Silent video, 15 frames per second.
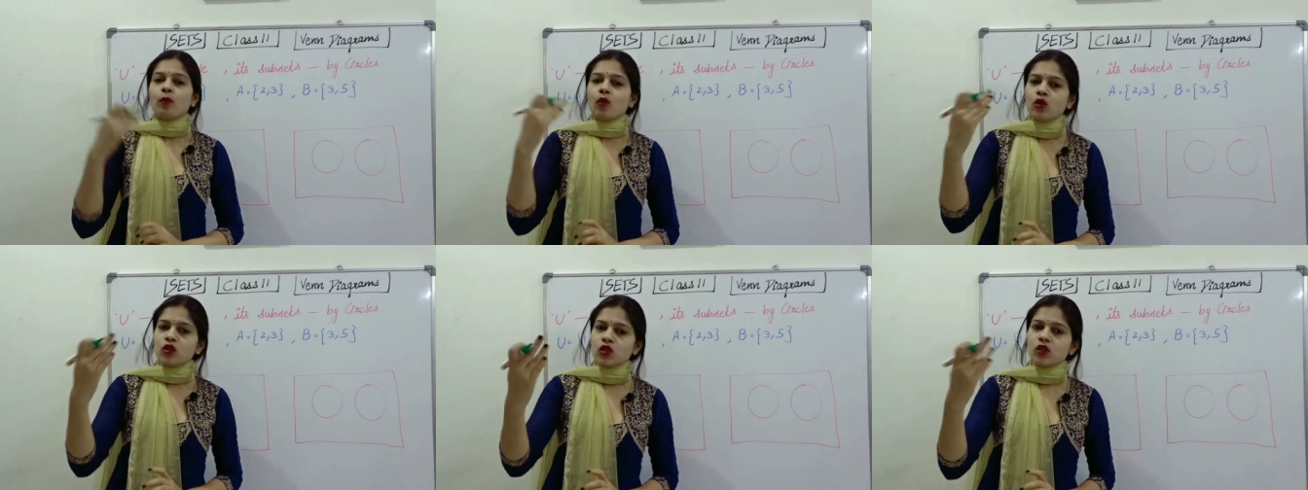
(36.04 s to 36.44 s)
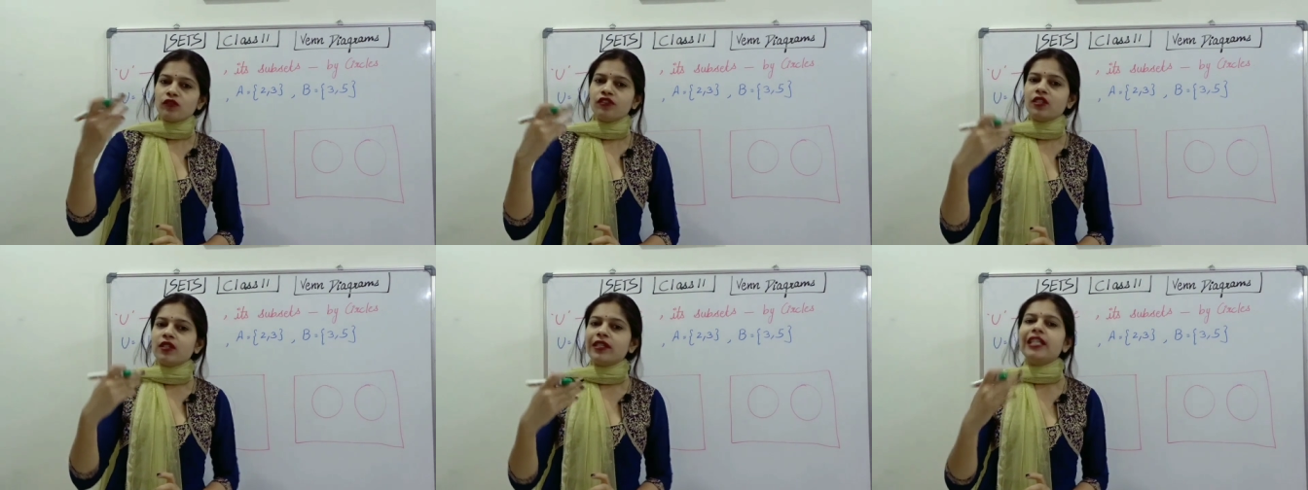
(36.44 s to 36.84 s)

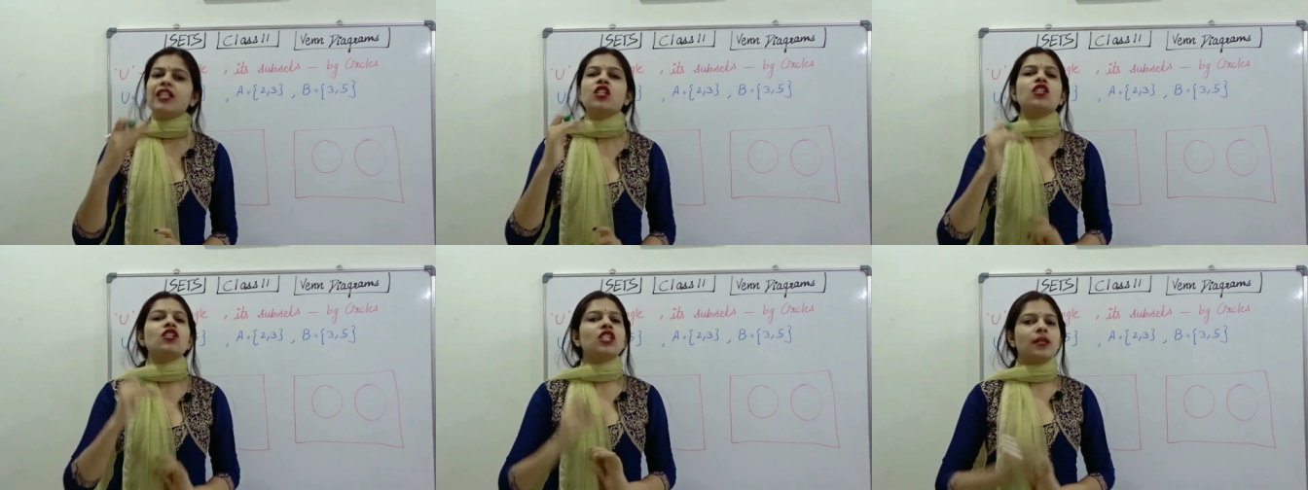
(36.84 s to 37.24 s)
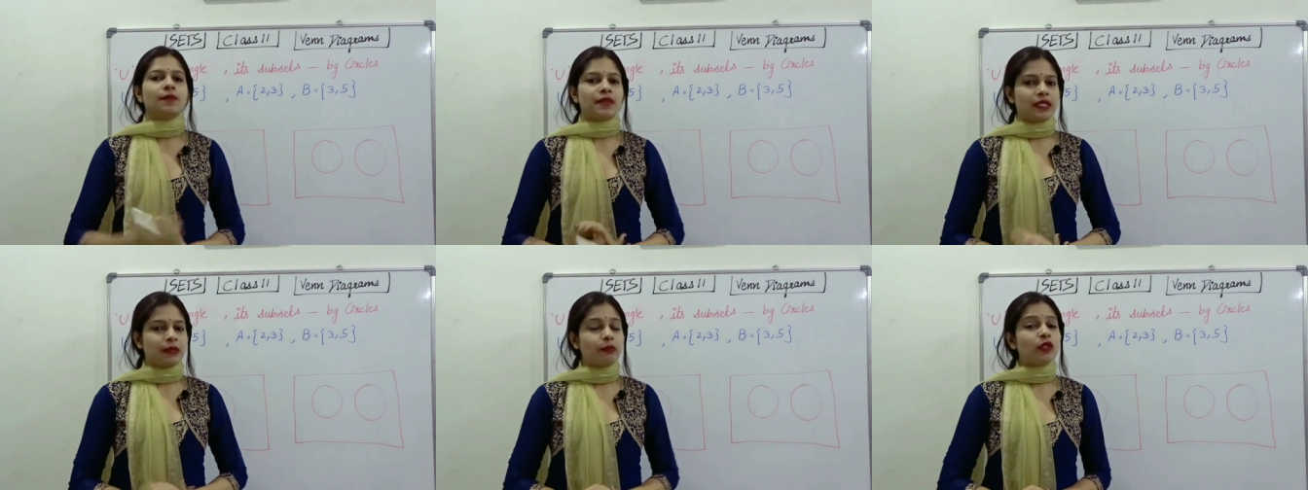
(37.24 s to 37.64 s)
Most of the
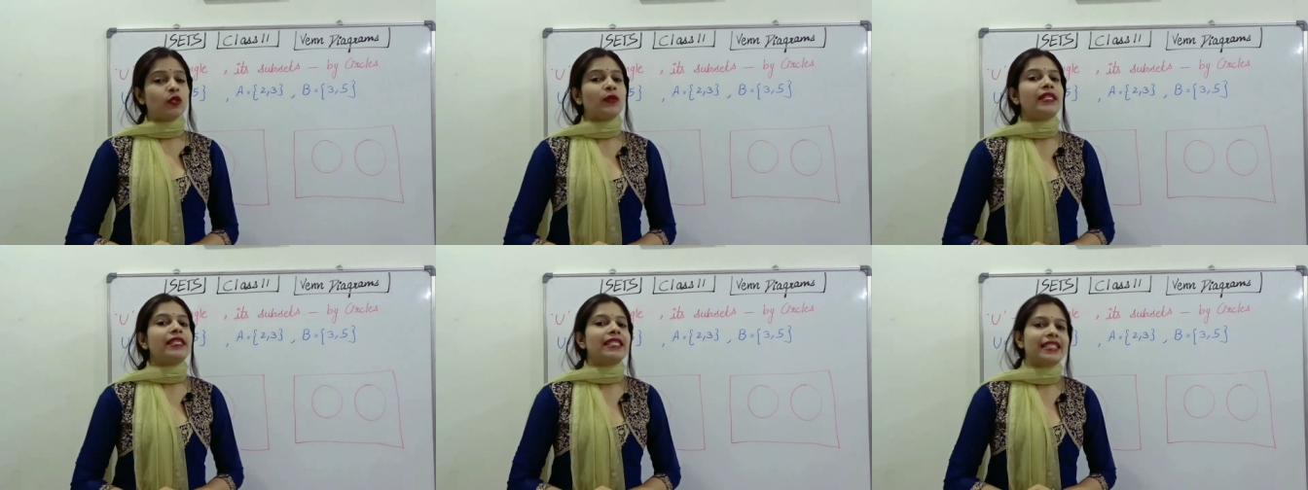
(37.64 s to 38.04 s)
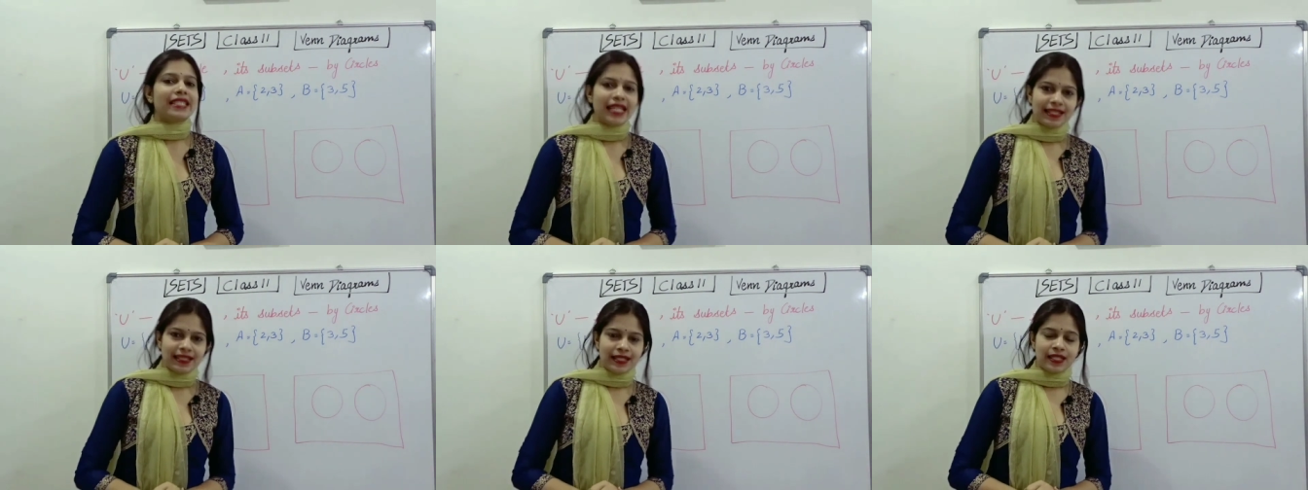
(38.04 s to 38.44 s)
relationships between
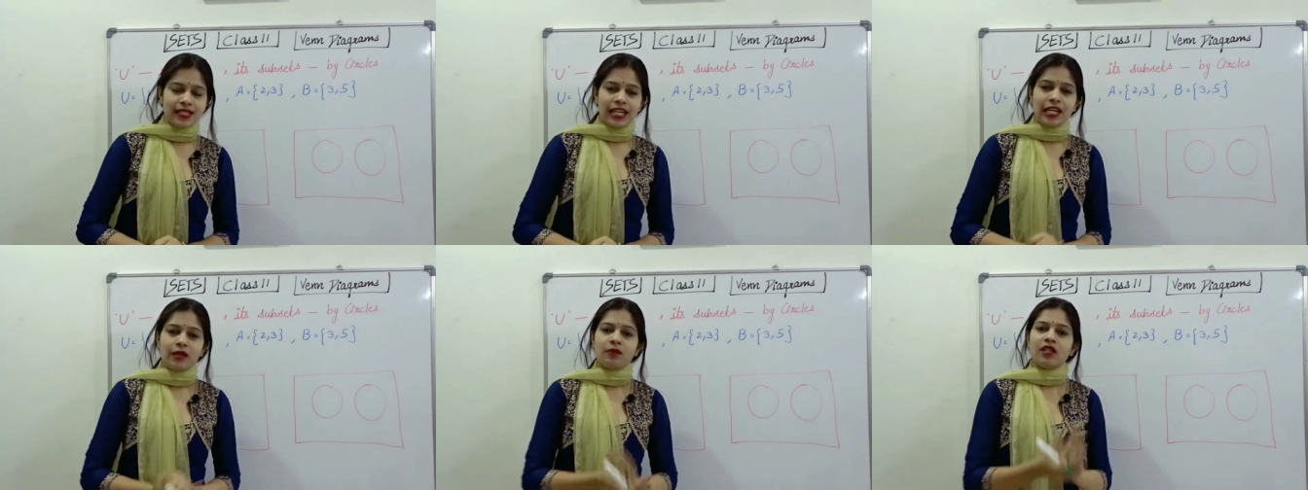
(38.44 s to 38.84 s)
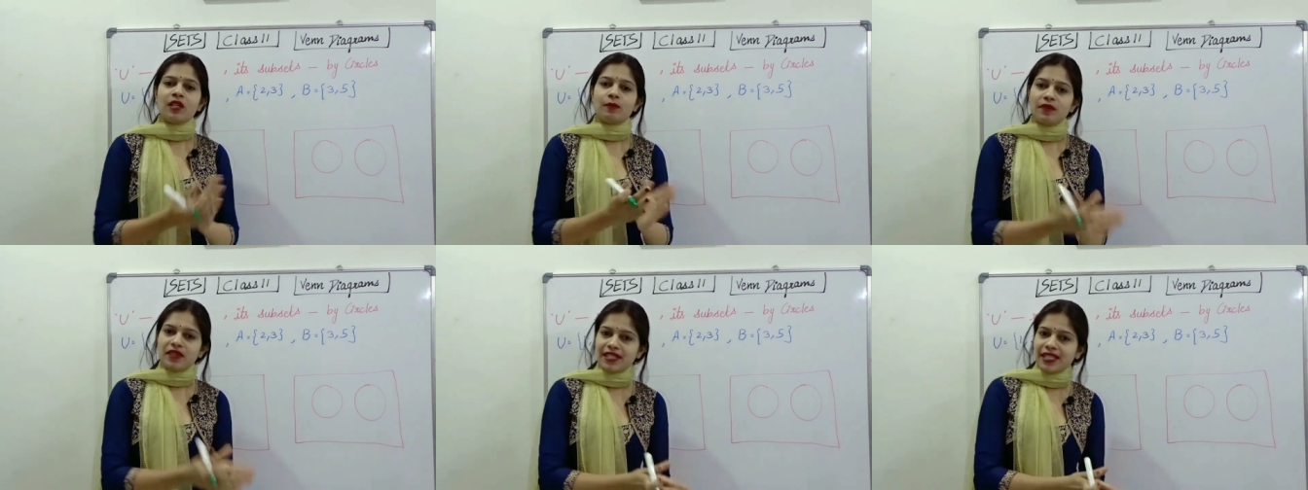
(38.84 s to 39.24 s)
sets can be
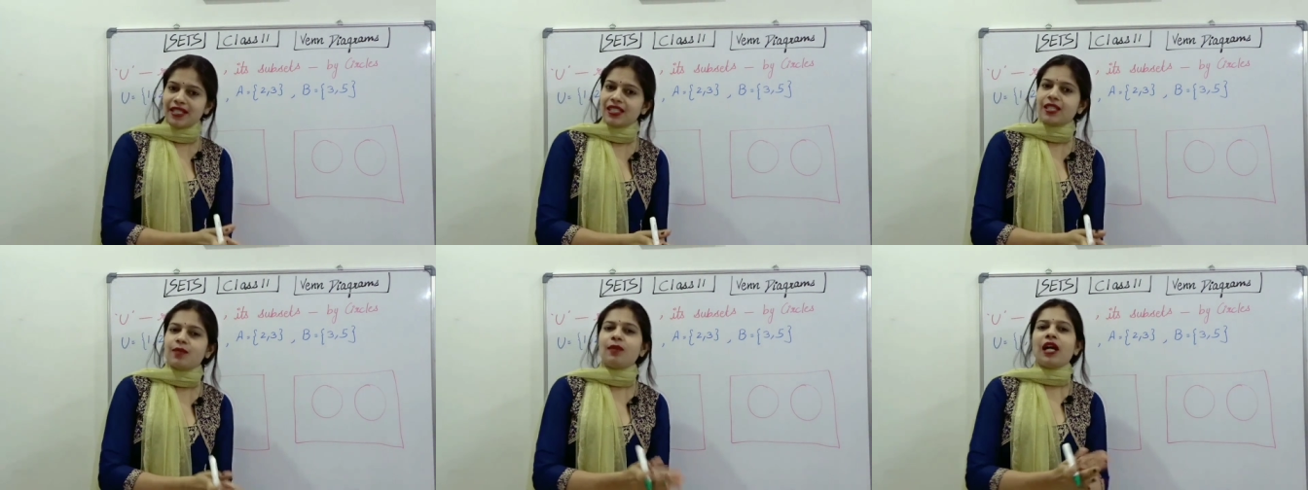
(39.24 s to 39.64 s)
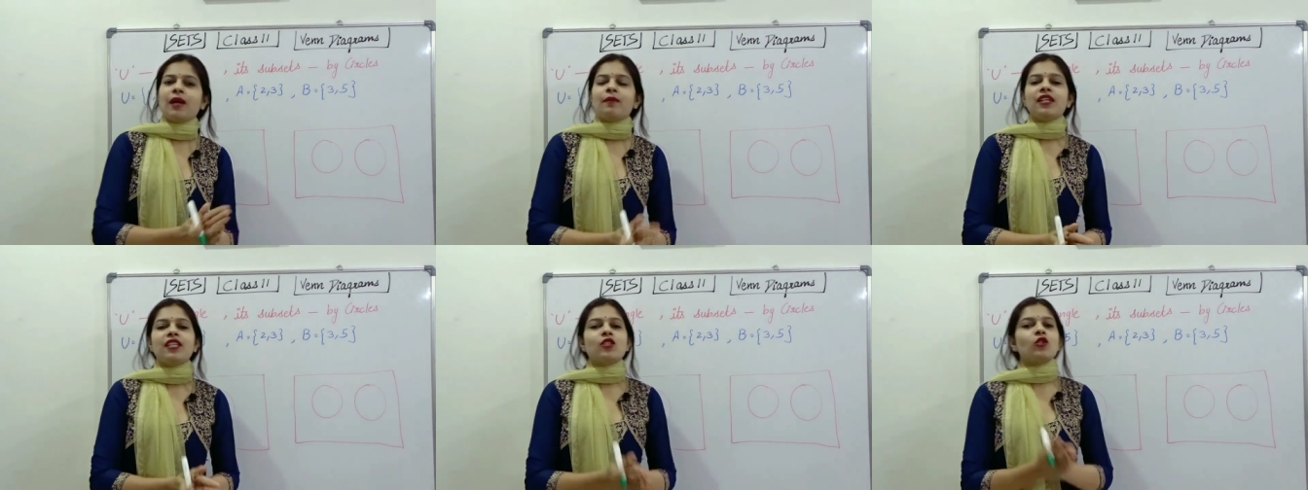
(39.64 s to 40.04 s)
represented
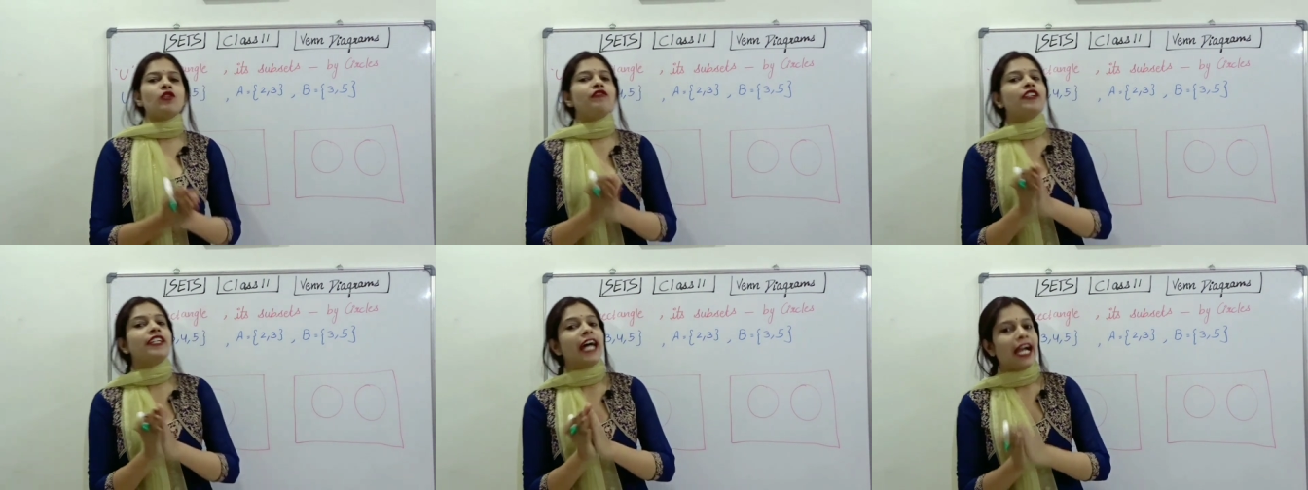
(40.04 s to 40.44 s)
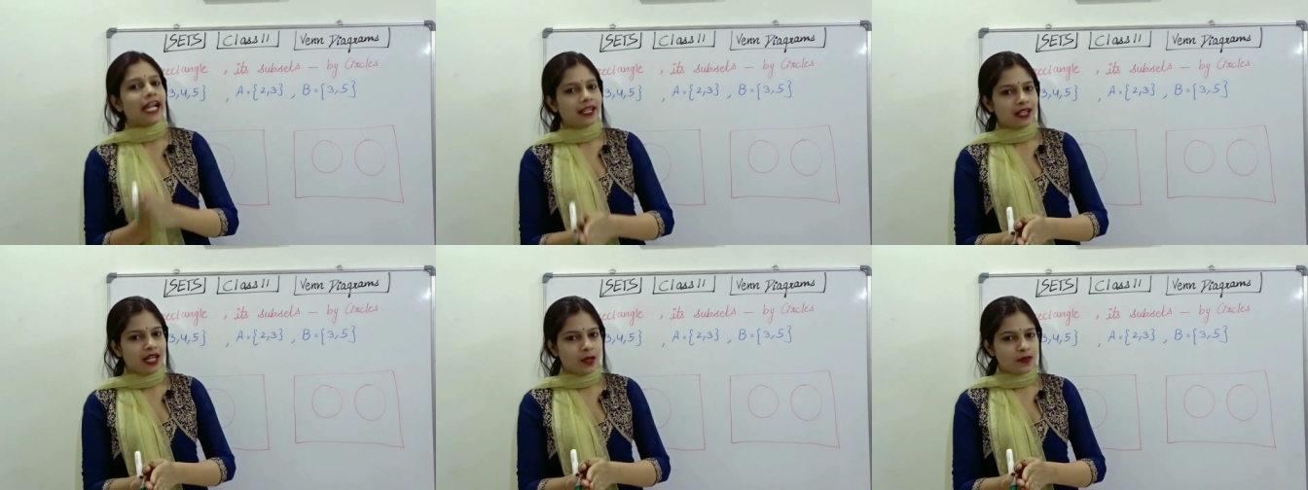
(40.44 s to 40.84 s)
by means of
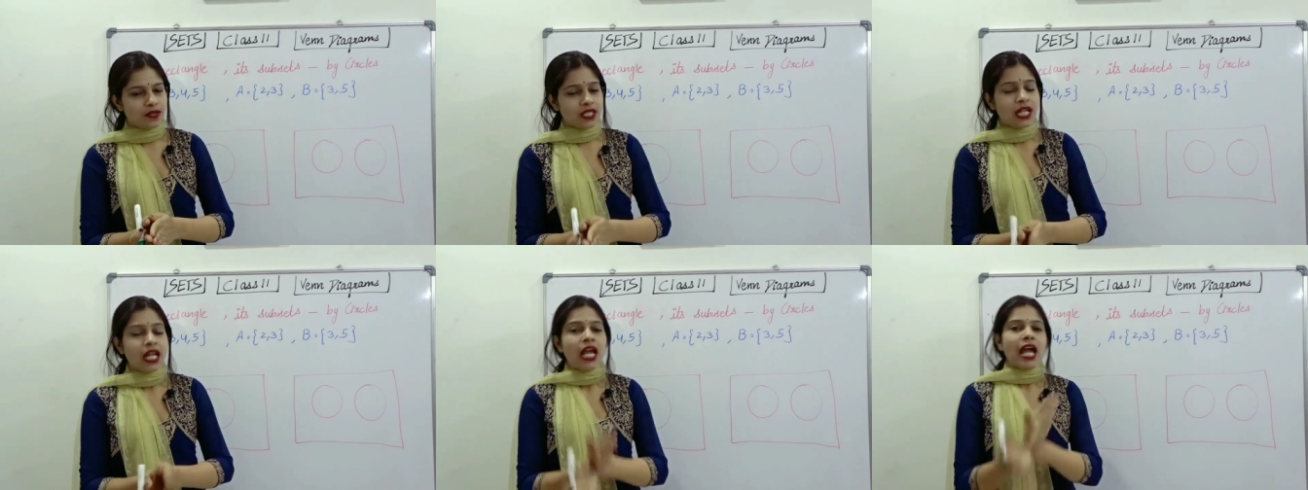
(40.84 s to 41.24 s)
diagrams